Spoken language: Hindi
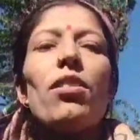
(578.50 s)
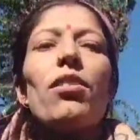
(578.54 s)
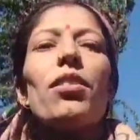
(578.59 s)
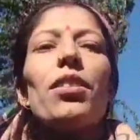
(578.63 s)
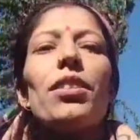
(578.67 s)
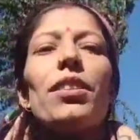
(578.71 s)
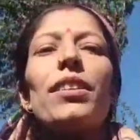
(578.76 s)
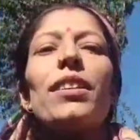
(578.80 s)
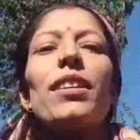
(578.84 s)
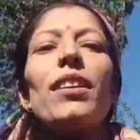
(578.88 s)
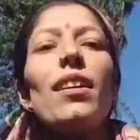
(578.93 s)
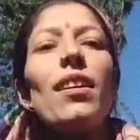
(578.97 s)

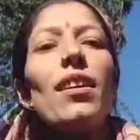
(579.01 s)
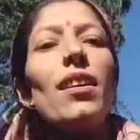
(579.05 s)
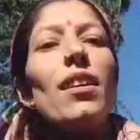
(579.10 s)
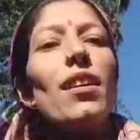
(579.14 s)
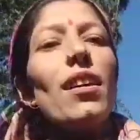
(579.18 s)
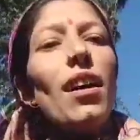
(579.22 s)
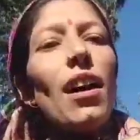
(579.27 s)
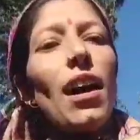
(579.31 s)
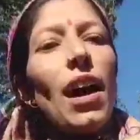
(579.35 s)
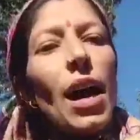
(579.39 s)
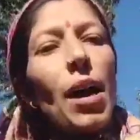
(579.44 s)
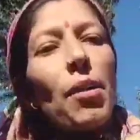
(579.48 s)
और
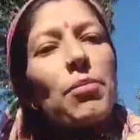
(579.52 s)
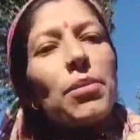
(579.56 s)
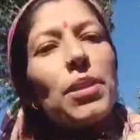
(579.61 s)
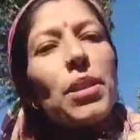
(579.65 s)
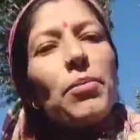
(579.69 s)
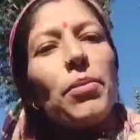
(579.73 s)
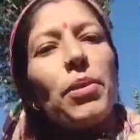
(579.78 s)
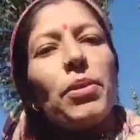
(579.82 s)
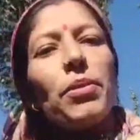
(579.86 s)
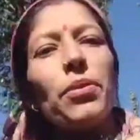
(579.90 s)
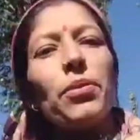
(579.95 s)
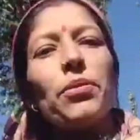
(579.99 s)
आप
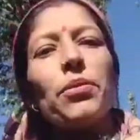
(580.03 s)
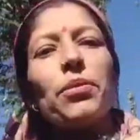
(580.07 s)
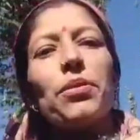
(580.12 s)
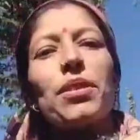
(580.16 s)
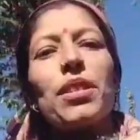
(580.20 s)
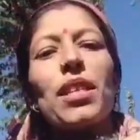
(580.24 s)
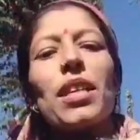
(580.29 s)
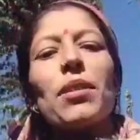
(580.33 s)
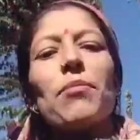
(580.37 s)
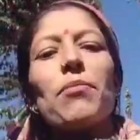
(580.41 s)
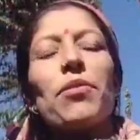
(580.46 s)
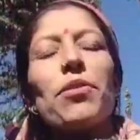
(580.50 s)
सभी लोगों
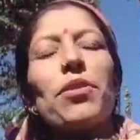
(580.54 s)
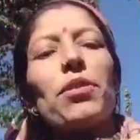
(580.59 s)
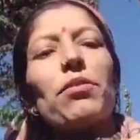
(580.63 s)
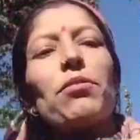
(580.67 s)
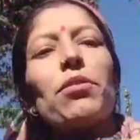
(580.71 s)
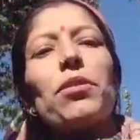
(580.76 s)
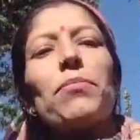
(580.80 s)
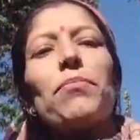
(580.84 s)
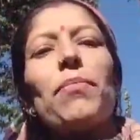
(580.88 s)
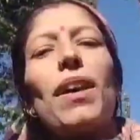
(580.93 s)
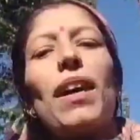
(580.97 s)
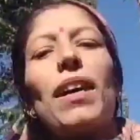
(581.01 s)
से मुझे
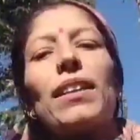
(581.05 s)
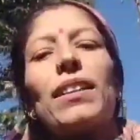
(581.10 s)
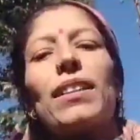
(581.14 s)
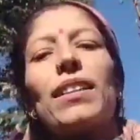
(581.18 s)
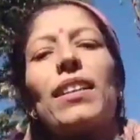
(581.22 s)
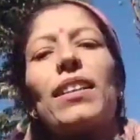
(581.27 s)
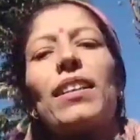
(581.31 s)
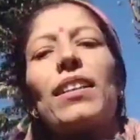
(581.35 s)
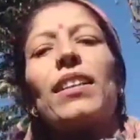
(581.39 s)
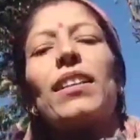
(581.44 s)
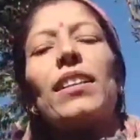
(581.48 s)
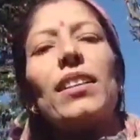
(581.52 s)
कुछ बात
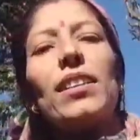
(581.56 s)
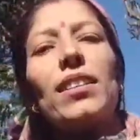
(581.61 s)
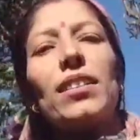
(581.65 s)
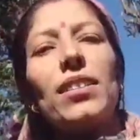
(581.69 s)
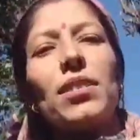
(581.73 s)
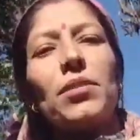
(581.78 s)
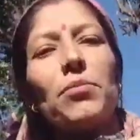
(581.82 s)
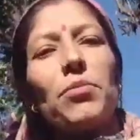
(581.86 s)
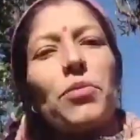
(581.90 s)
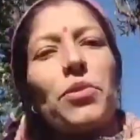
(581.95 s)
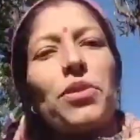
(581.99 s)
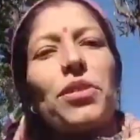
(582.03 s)
करनी है
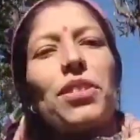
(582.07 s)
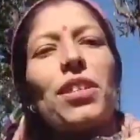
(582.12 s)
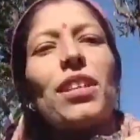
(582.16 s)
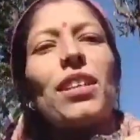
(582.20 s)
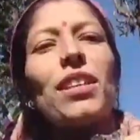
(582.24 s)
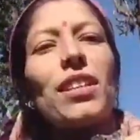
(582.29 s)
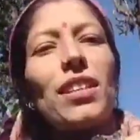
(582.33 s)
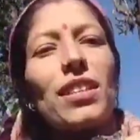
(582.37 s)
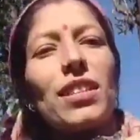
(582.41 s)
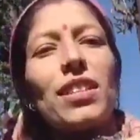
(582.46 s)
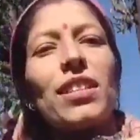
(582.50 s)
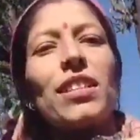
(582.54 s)

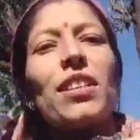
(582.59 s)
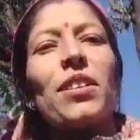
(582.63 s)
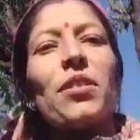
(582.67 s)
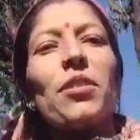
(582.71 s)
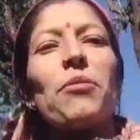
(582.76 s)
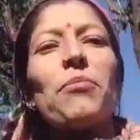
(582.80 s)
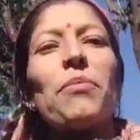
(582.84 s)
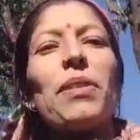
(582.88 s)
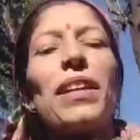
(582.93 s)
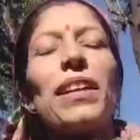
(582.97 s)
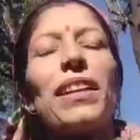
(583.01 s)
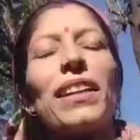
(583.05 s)
मुझे किसी ने
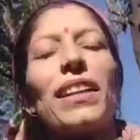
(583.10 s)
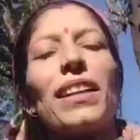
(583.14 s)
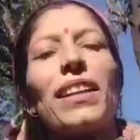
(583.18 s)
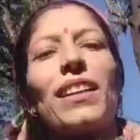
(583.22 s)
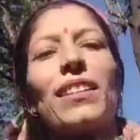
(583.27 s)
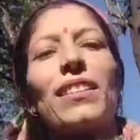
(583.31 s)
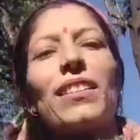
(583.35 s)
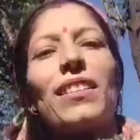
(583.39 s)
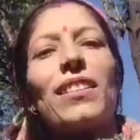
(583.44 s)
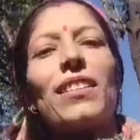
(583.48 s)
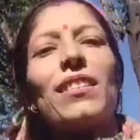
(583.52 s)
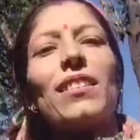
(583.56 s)
कमेंट
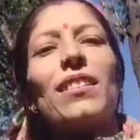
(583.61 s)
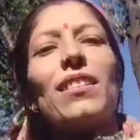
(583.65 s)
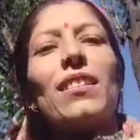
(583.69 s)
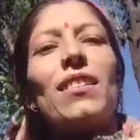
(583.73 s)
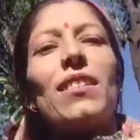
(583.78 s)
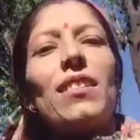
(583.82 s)
किया था